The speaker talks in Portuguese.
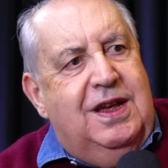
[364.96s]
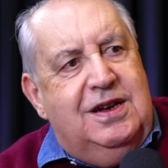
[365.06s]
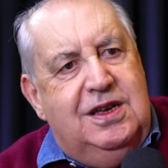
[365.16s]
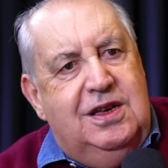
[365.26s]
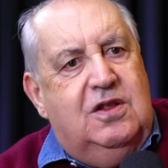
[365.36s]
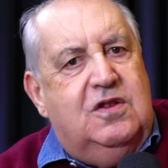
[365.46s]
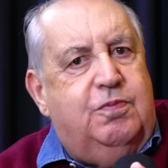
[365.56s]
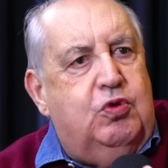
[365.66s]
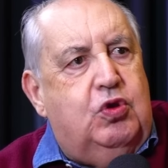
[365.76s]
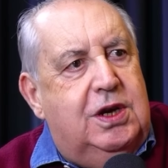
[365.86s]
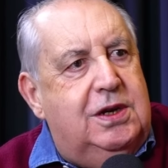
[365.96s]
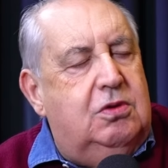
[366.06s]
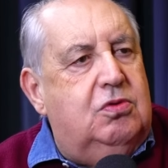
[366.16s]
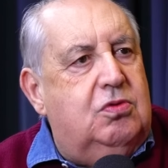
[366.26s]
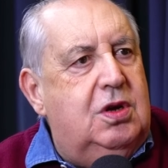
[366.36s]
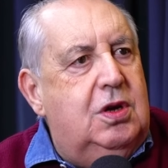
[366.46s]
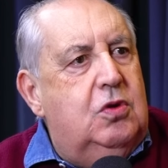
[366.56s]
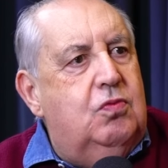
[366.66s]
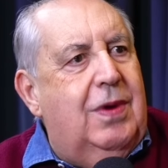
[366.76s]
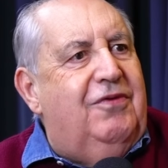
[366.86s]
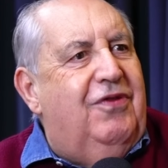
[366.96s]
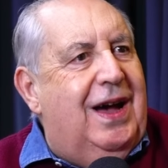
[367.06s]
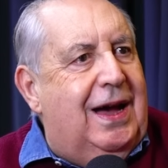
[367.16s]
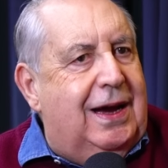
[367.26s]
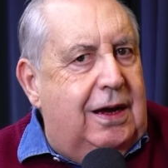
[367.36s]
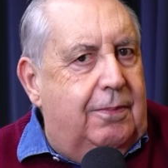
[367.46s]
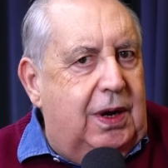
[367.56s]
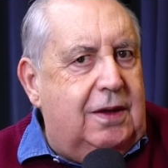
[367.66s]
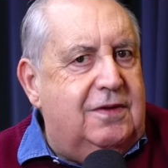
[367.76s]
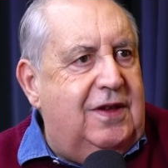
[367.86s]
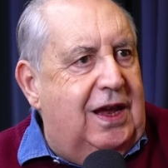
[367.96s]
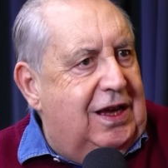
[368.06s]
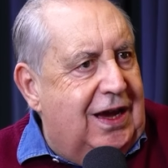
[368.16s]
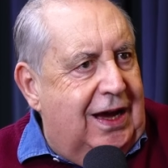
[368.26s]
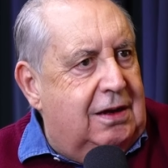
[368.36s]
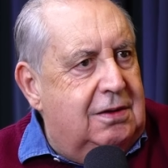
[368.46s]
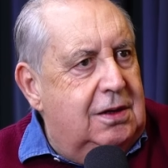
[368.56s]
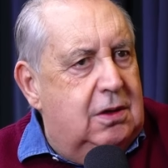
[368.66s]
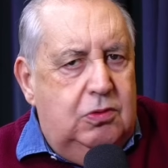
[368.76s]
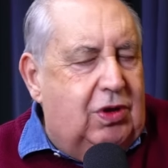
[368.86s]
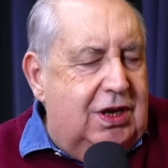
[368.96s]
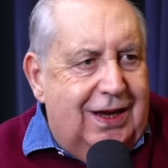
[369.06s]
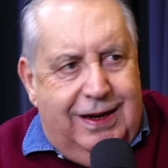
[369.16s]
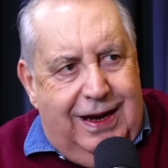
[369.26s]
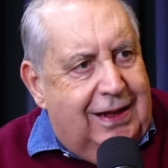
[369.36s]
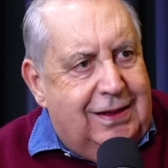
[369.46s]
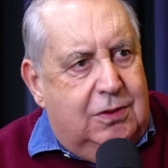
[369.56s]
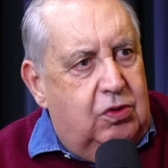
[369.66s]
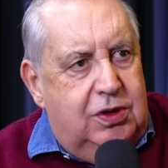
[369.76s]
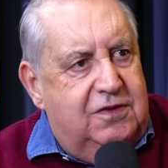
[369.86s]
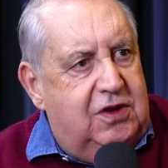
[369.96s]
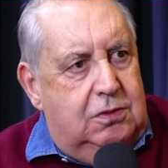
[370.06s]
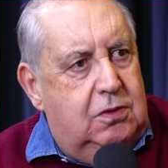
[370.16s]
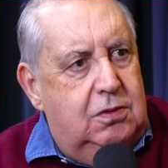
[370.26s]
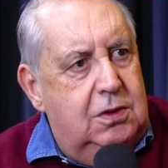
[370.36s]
ali disputando uma vaga para a Série A, não teria nada acontecido.